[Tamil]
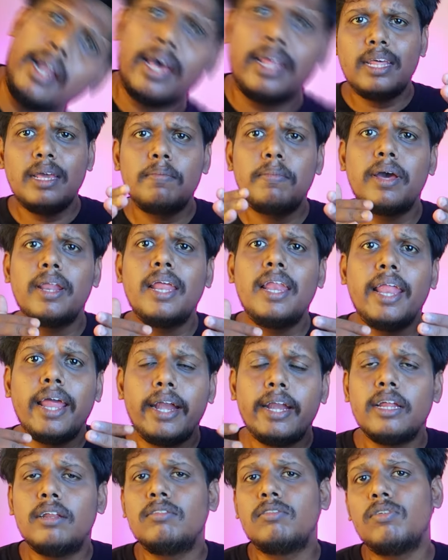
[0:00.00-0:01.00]
அண்ட் அதே மாதிரி
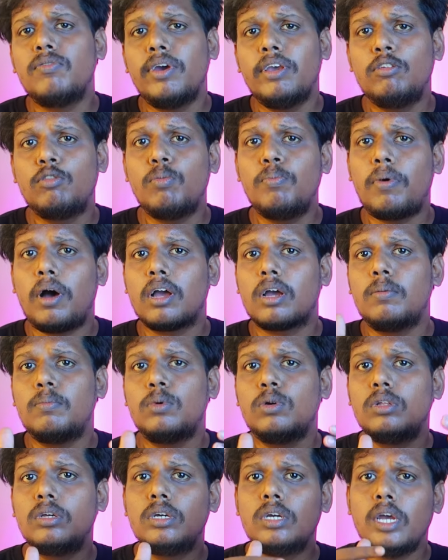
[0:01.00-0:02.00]
லேட்டன்சி வைஸும்
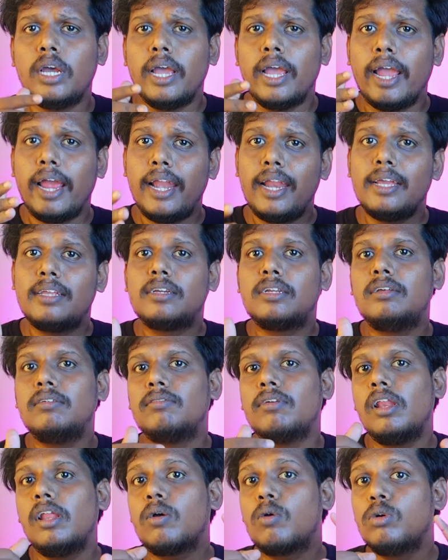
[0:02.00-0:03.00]
பார்க்கும்போது
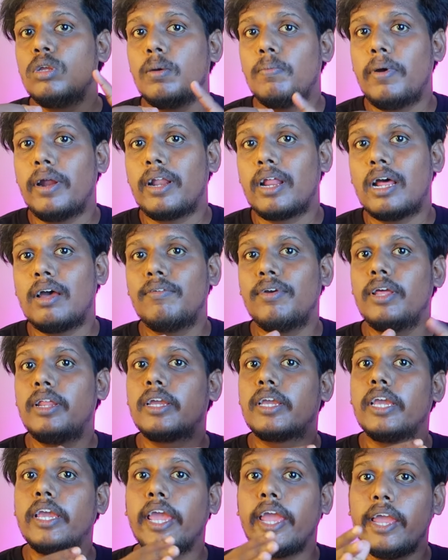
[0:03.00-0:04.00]
எல்ஹெச்டிசியில் கொஞ்சம் பெட்டராகவே
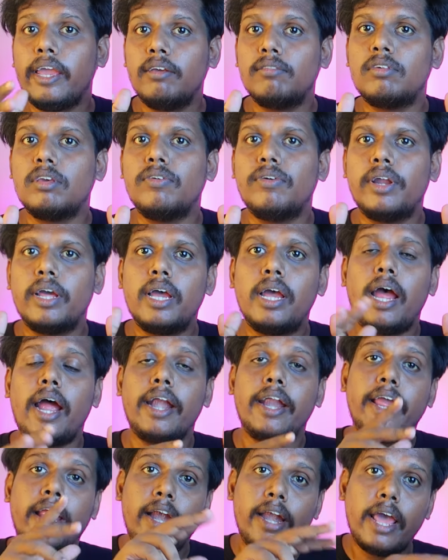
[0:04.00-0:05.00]
இருக்குது ஏஏசி விட
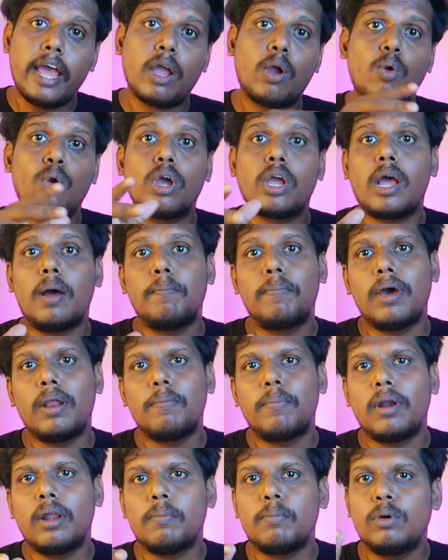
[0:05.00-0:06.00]
அண்ட் எல்டாக்கோட
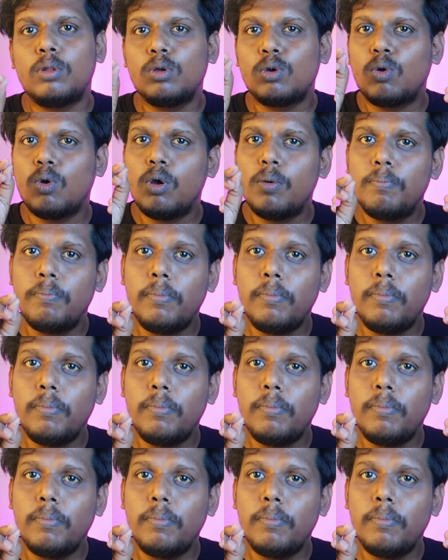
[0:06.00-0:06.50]
கம்பேர் பண்ணும்போது கூட